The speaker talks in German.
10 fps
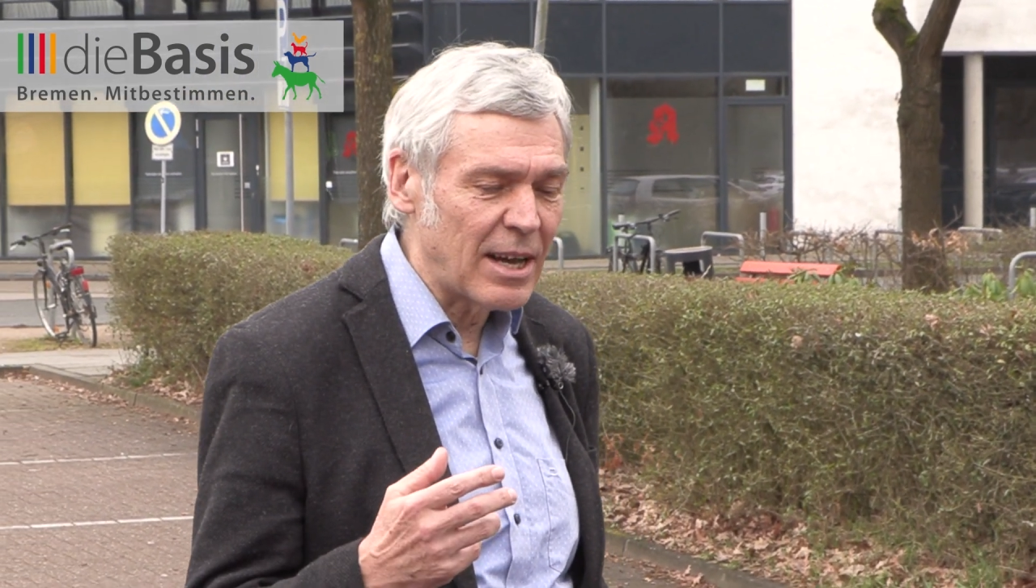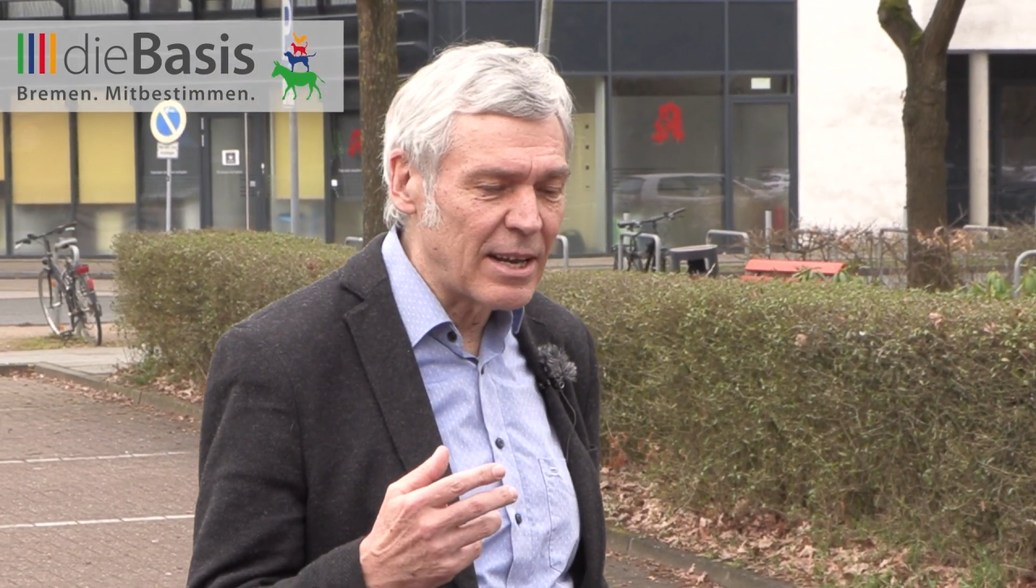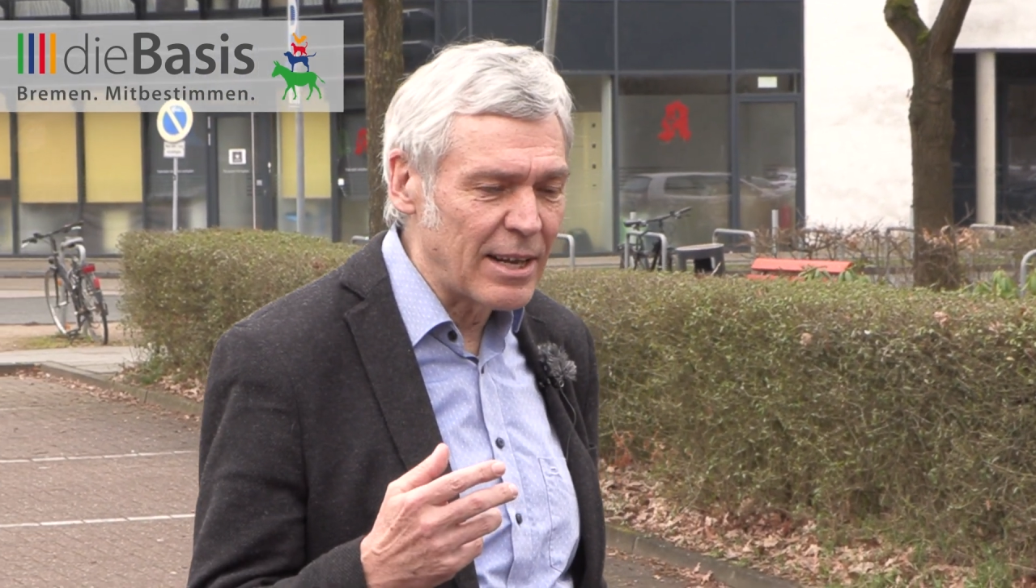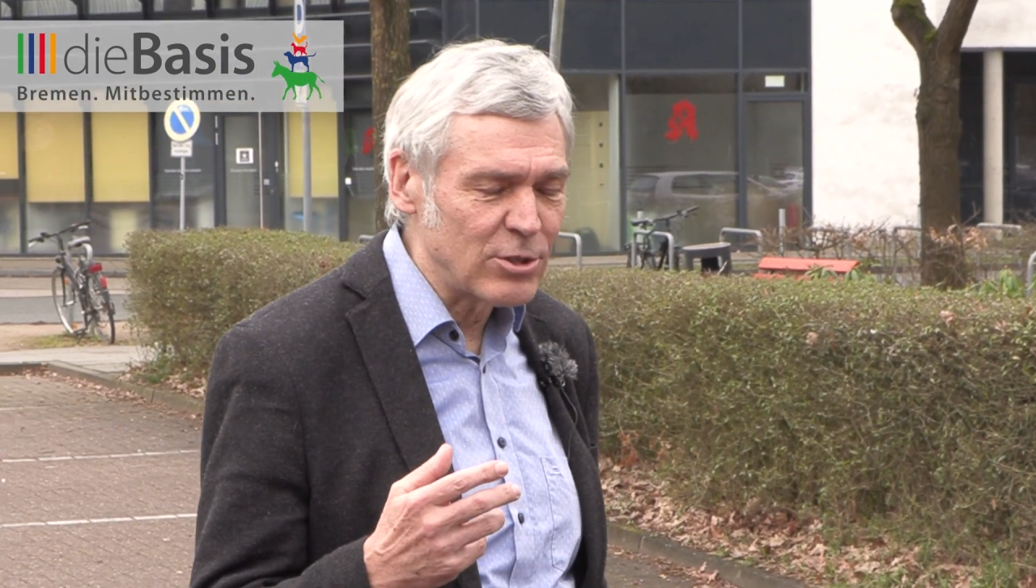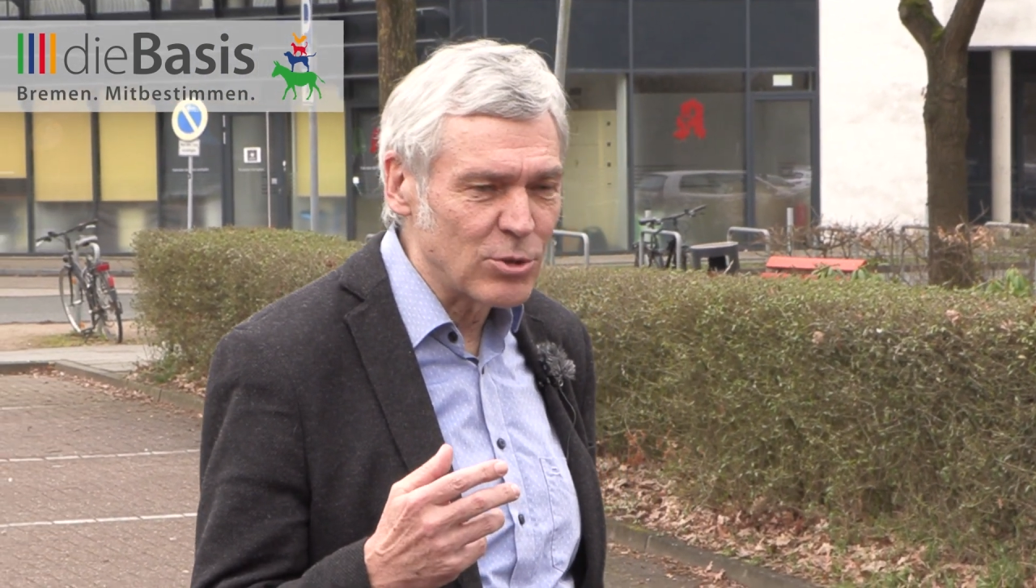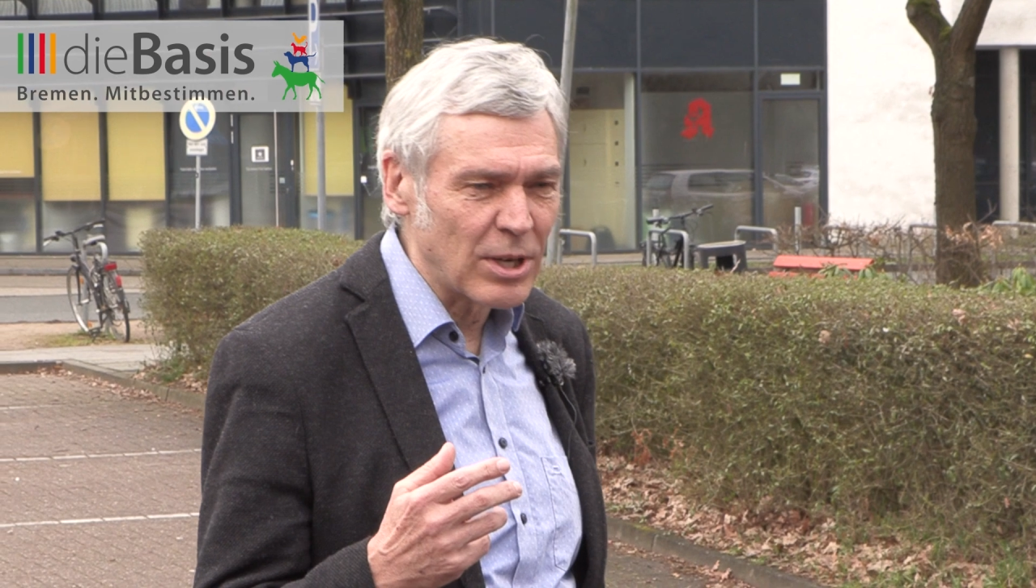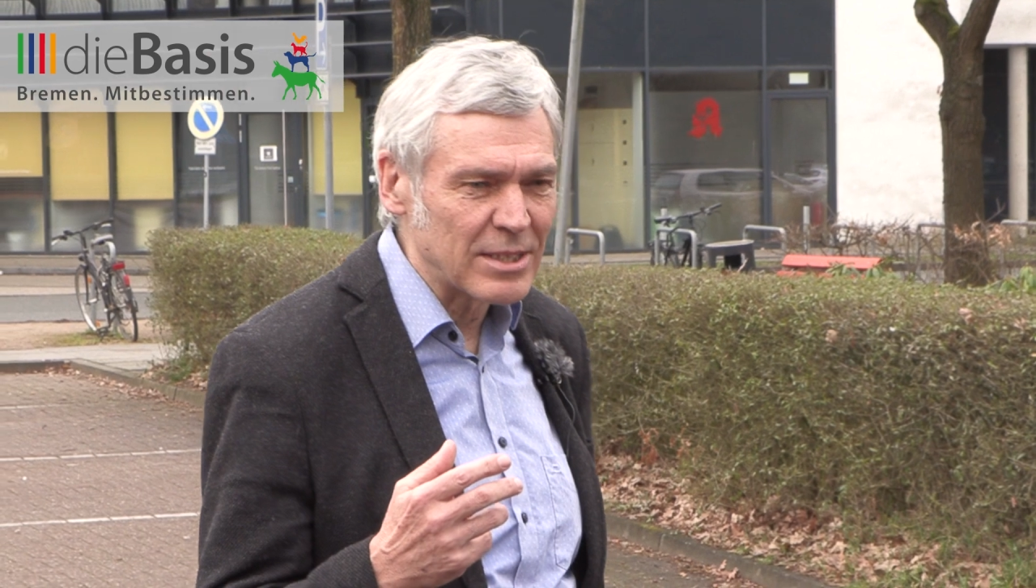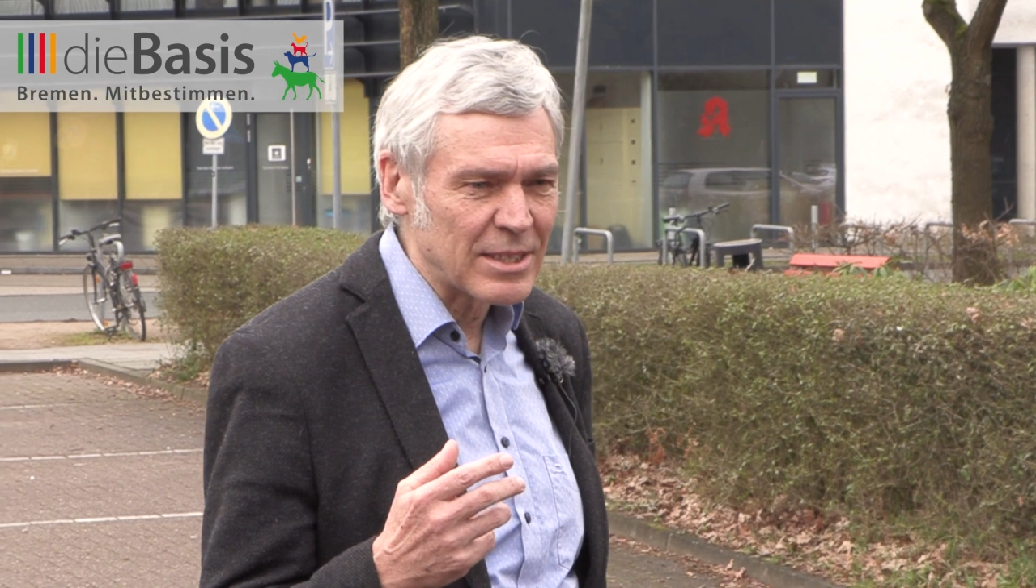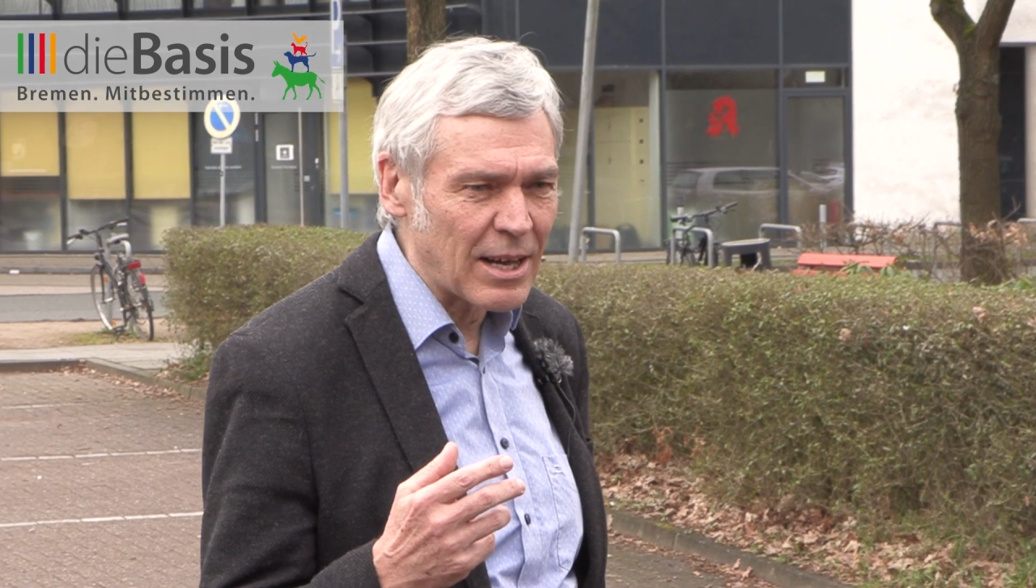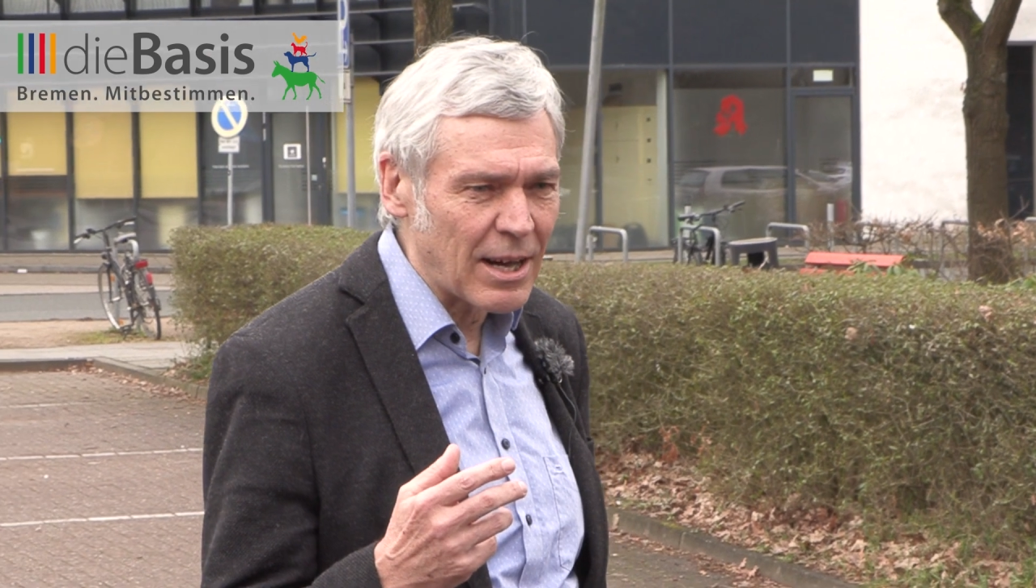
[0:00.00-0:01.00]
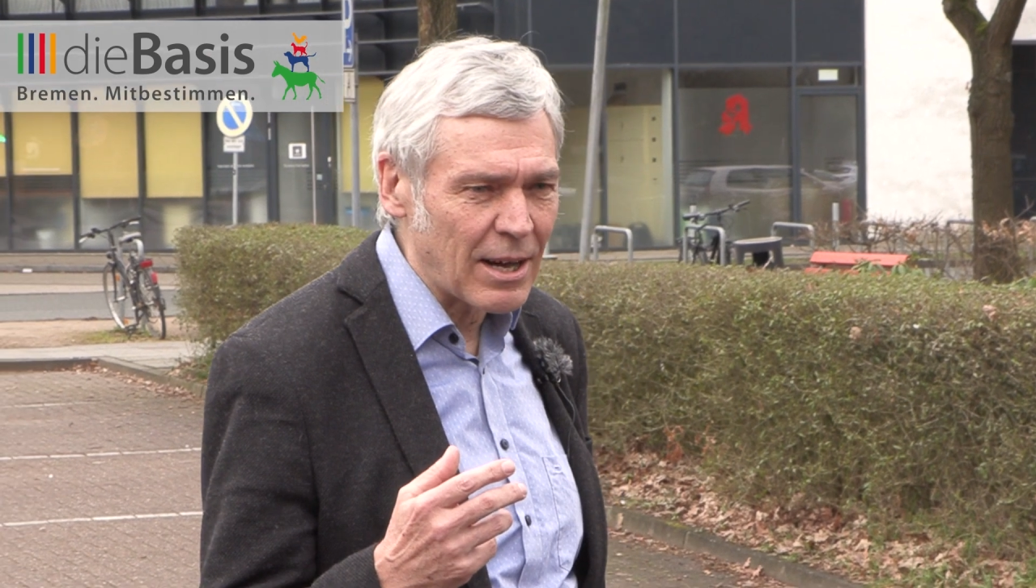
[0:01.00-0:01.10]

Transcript: allein schon es